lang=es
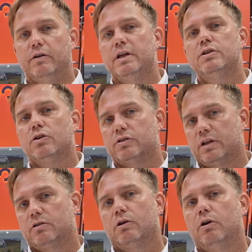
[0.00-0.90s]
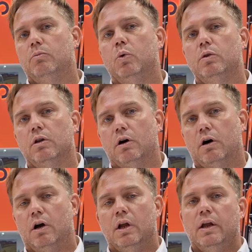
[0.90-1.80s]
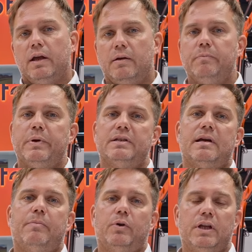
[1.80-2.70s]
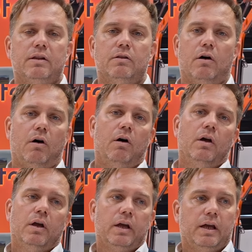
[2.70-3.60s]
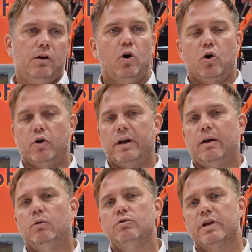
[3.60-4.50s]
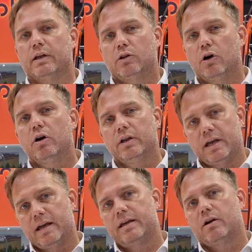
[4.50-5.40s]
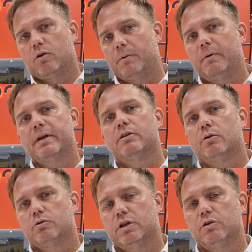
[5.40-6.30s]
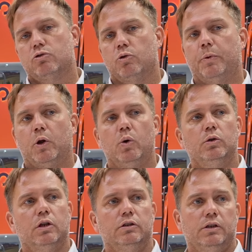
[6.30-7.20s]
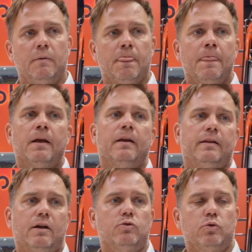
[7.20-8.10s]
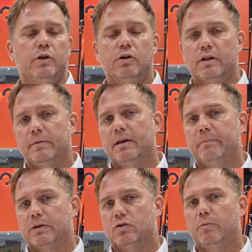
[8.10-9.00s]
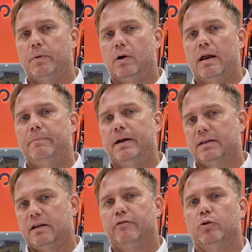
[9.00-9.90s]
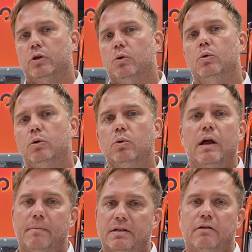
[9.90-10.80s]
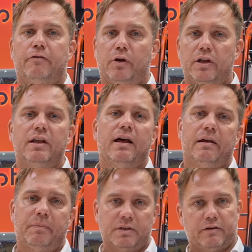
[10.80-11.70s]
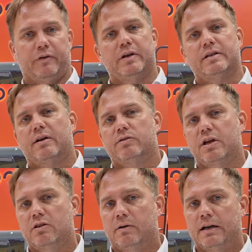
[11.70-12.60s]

los nichos, en todo el mundo empieza poniendo el ojo en algún sector y ahí es como va introduciendo sus productos. En Estados Unidos también empezó por la parte de fruticultura, más en Florida, después se fue desarrollando